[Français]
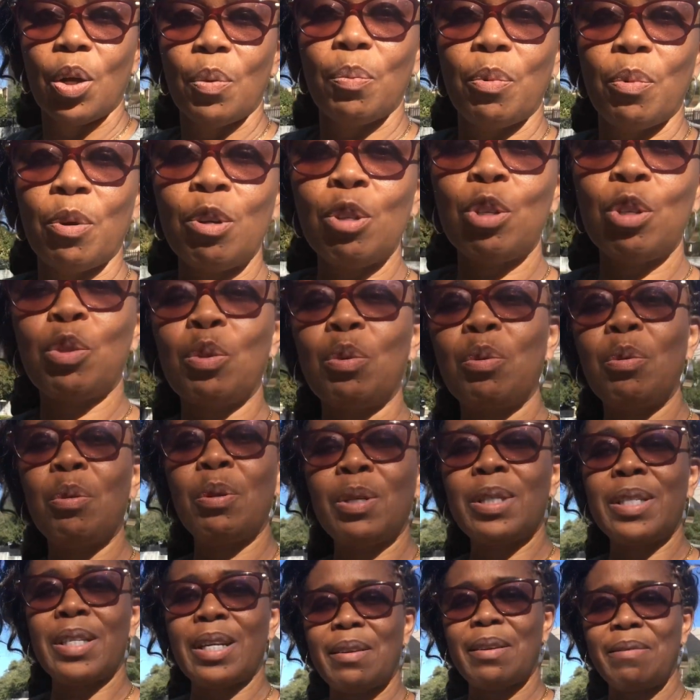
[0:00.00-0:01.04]

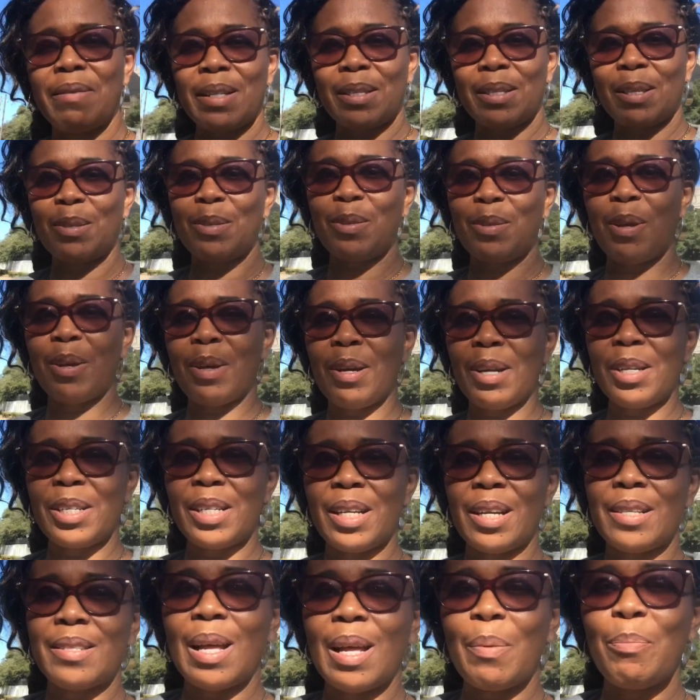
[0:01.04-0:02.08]
Bonjour chers frères et sœurs,
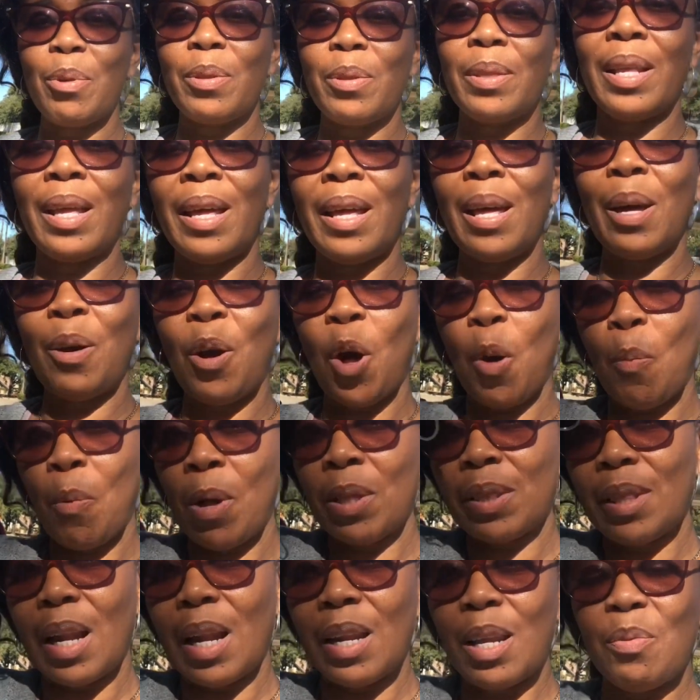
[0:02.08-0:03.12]
chers abonnés, comment
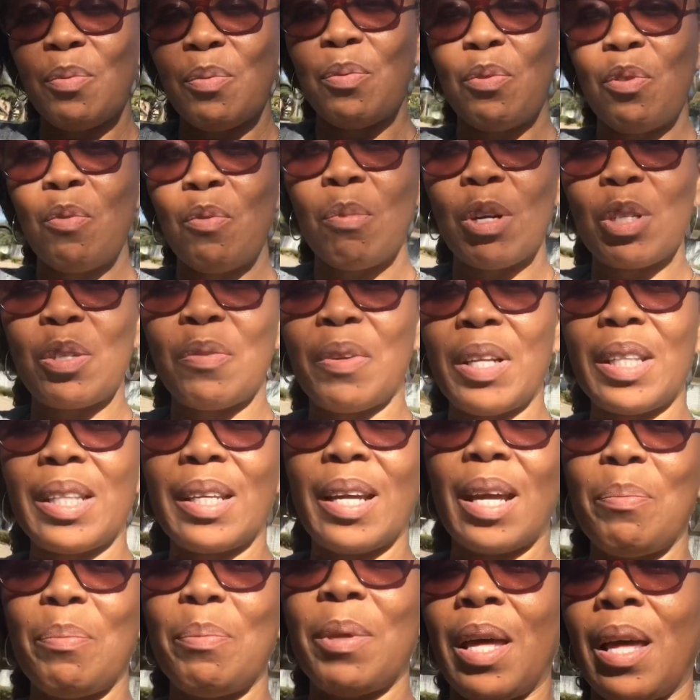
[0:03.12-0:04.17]
allez-vous Moi je vais
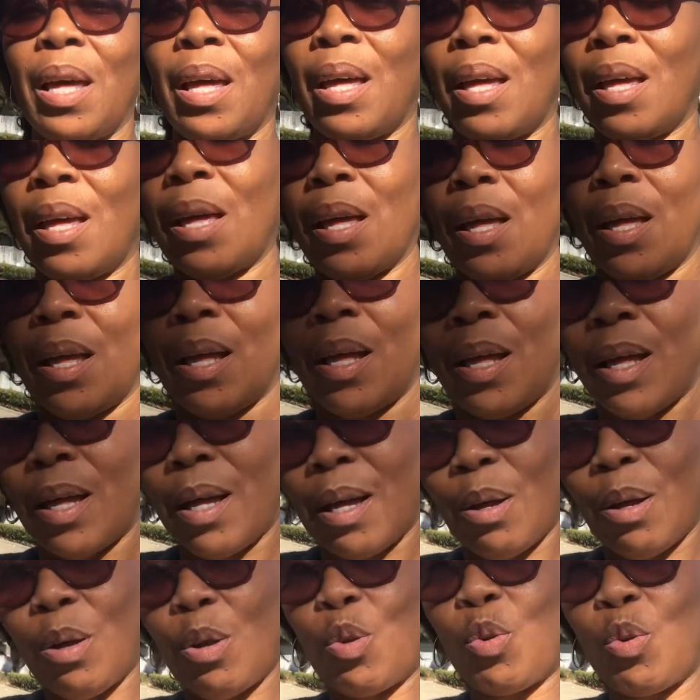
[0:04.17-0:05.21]
très bien.
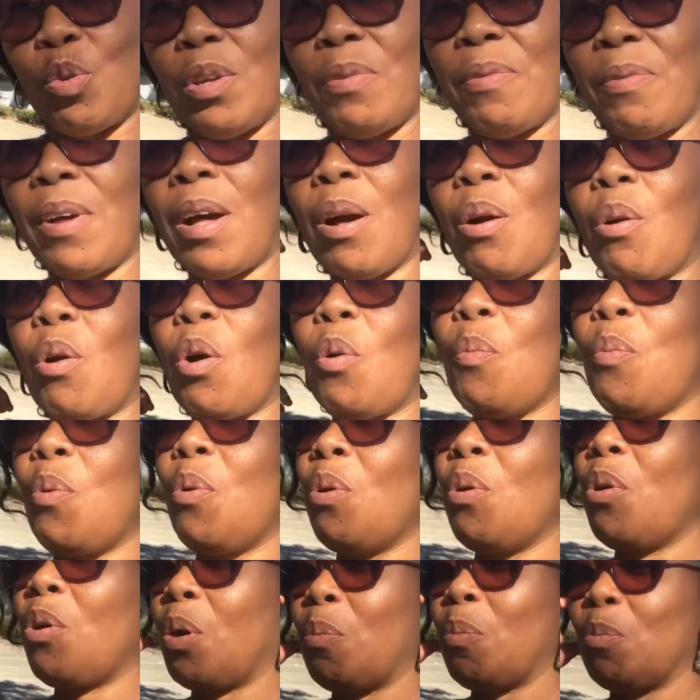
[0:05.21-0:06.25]
Aujourd'hui il fait encore
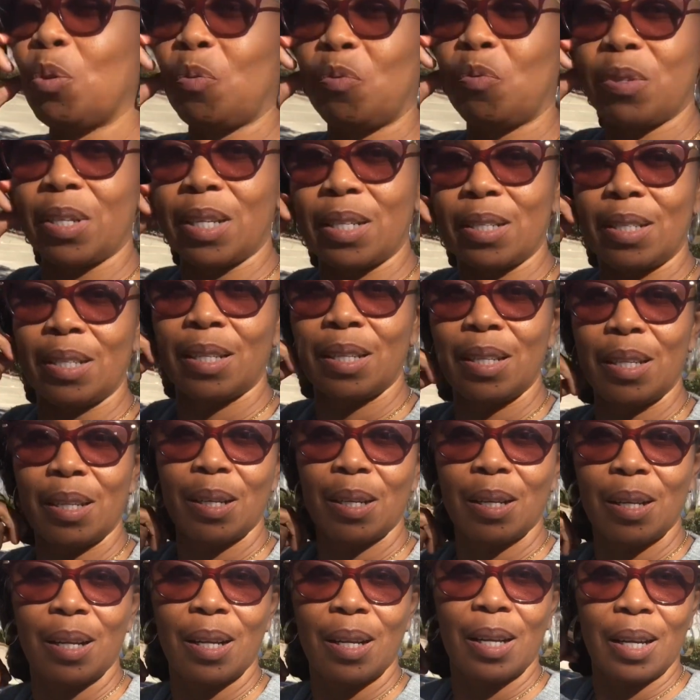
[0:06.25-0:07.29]
beau comme je vous ai dit.
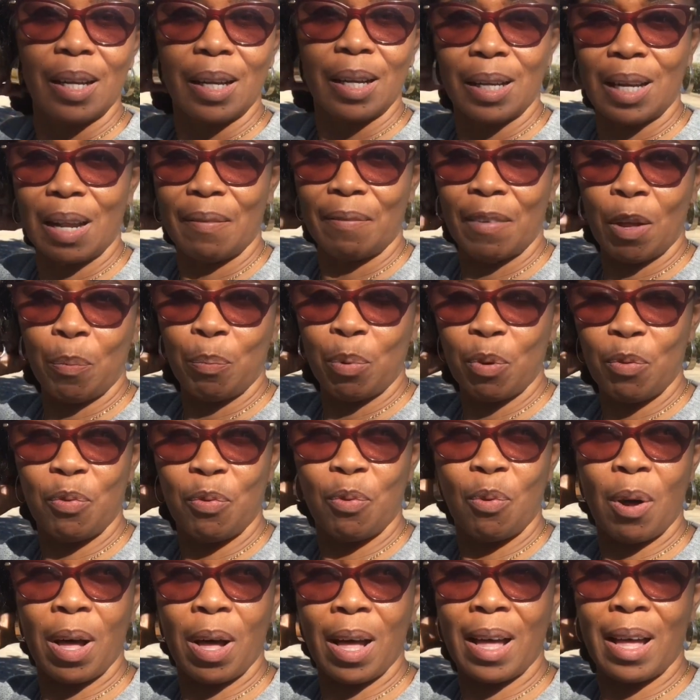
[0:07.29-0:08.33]
Il a fait un peu
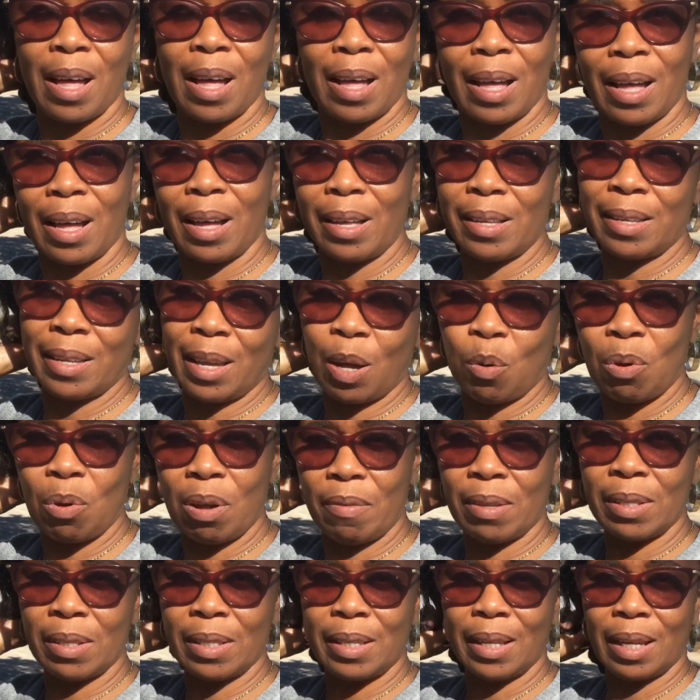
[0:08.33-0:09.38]
froid hier ou
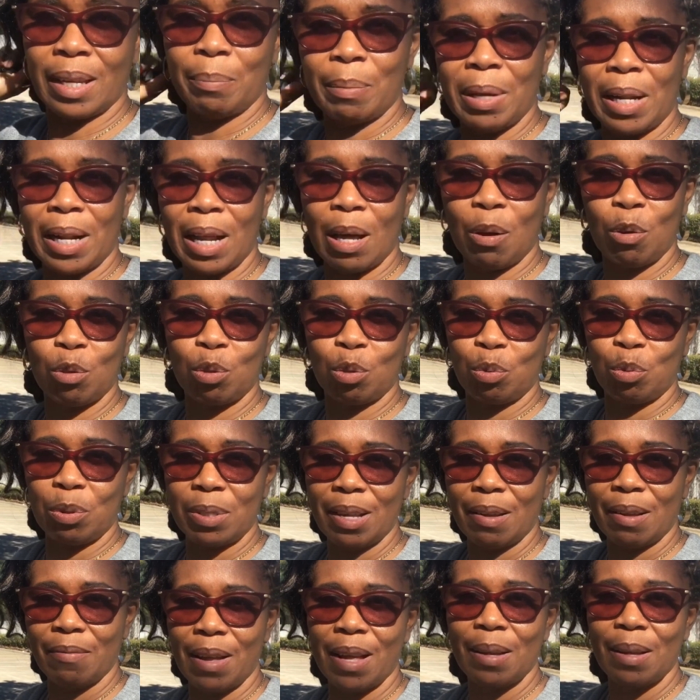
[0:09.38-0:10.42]
avant-hier mais là aujourd'hui
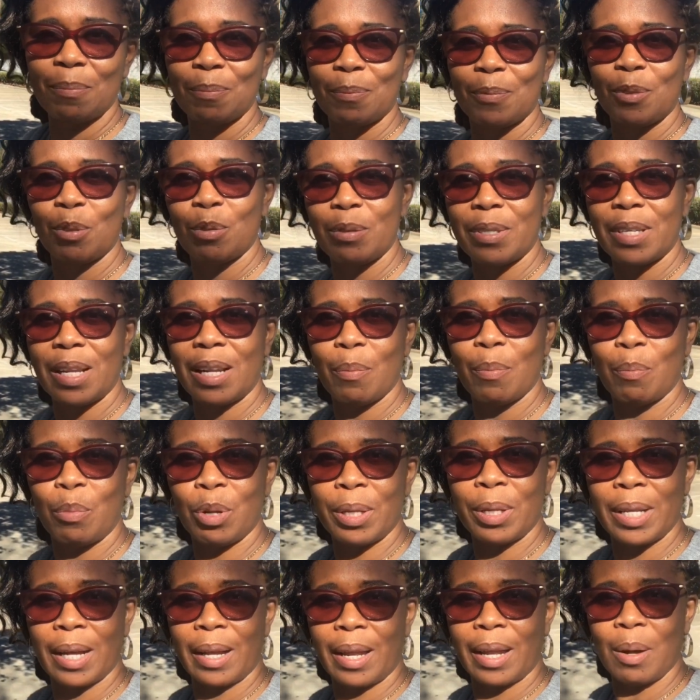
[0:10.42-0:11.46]
ça va. Le ciel est
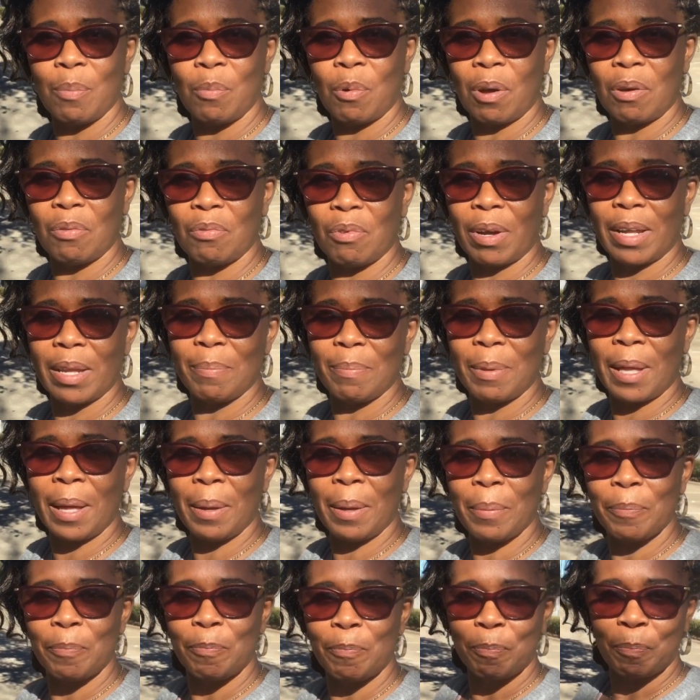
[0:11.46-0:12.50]
bleu derrière moi, vous voyez bien.
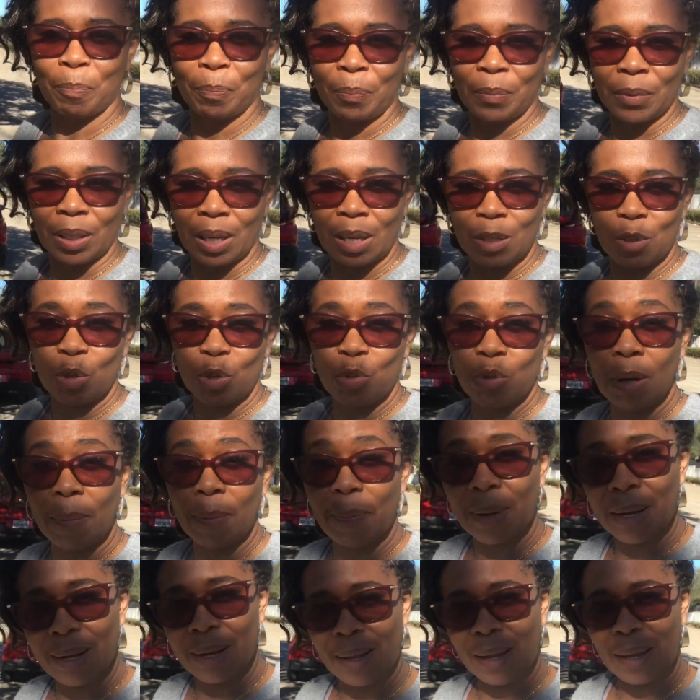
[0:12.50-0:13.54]
Je suis en
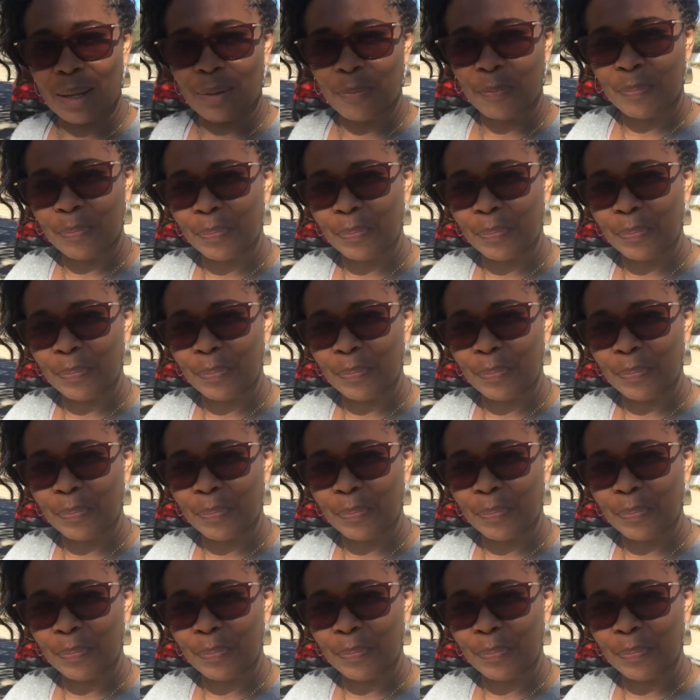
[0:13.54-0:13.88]
plein air.